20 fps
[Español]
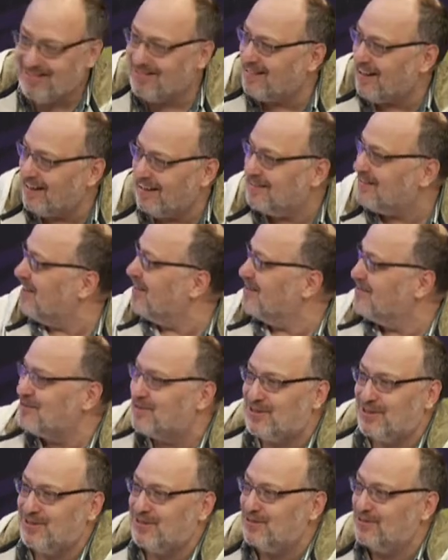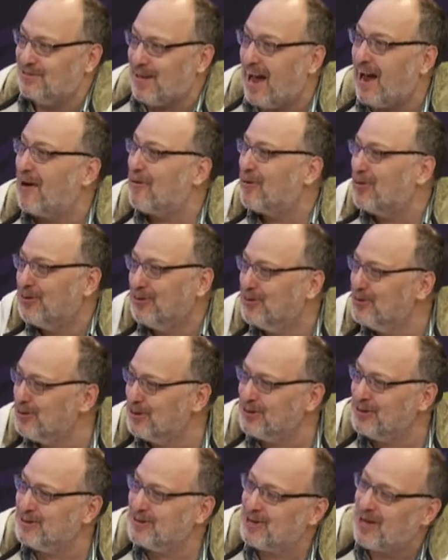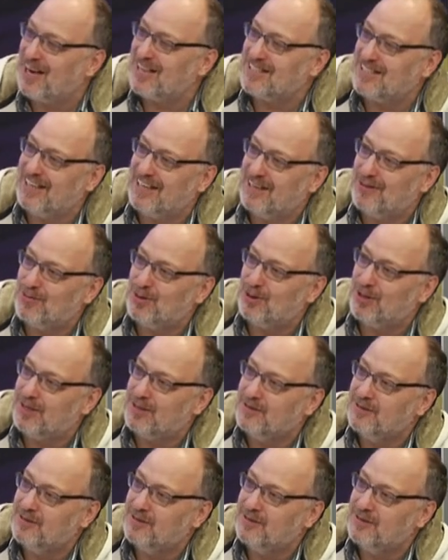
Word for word: Titans, Arrow, ¿no? Todas las series de moda, ¿no?